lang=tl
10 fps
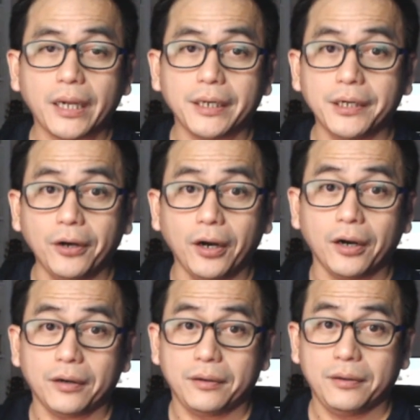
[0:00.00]

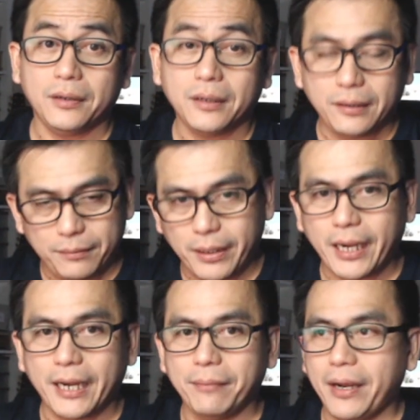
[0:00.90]
Ninong,
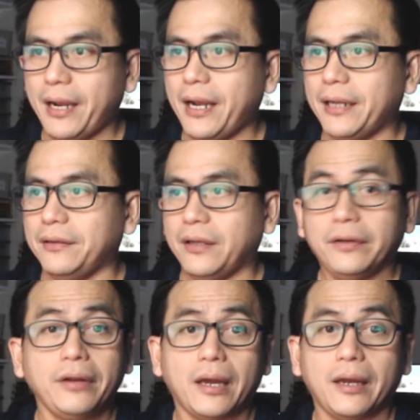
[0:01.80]
Bigyan naman.
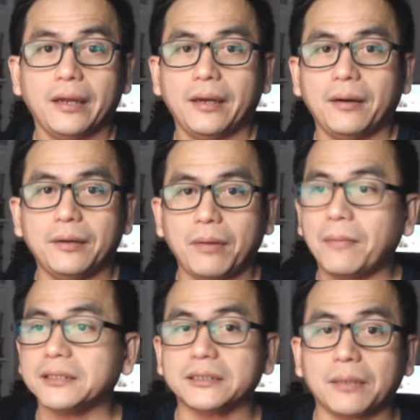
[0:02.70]
Yun nga. Eh, ano ba
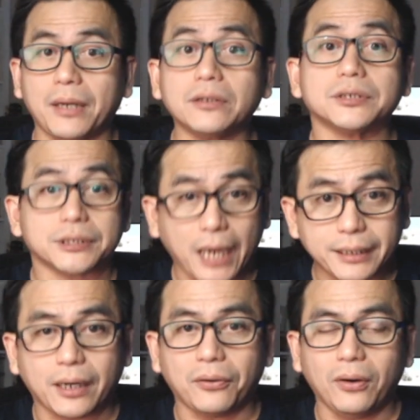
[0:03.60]
masasabi natin?
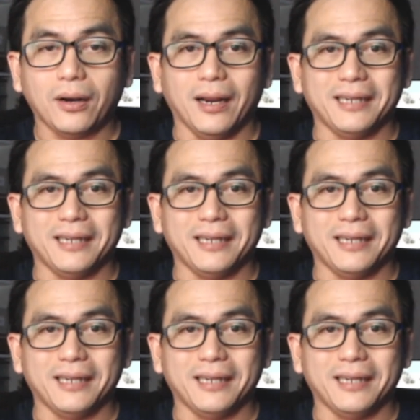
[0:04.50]
Sana all.